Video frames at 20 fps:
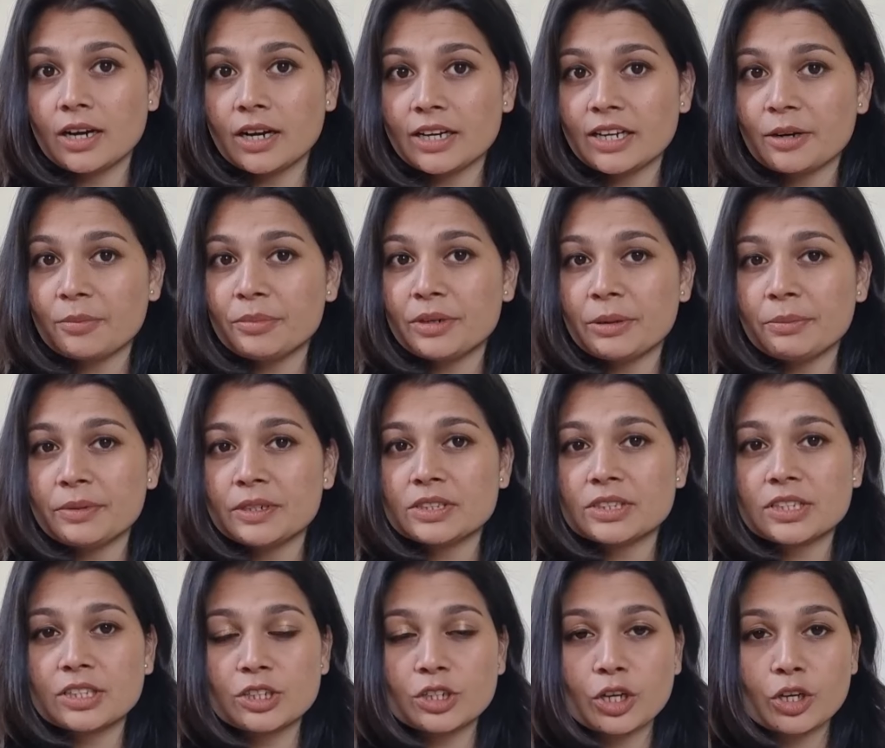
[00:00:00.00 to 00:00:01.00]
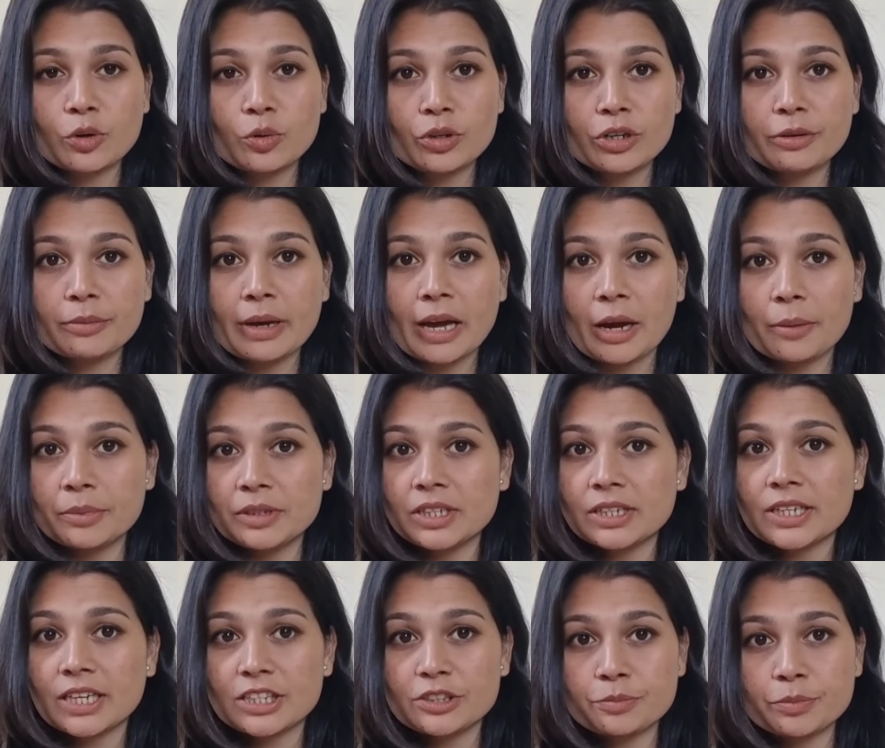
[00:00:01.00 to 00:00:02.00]
अगर आपने अपने स्किन केयर रूटीन में अभी
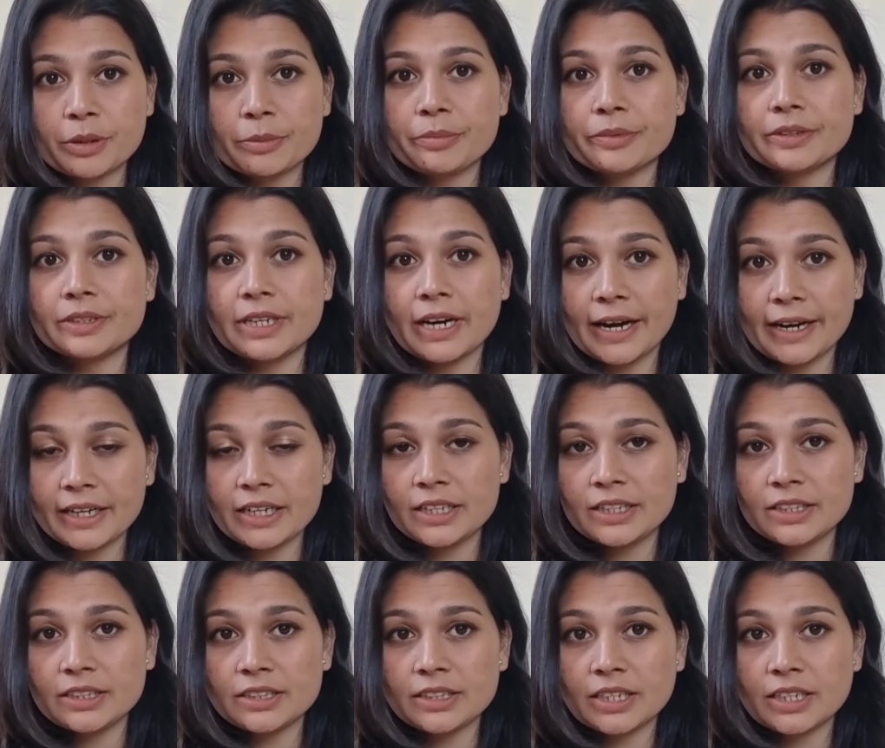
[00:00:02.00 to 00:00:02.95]
तक एस ऐड नहीं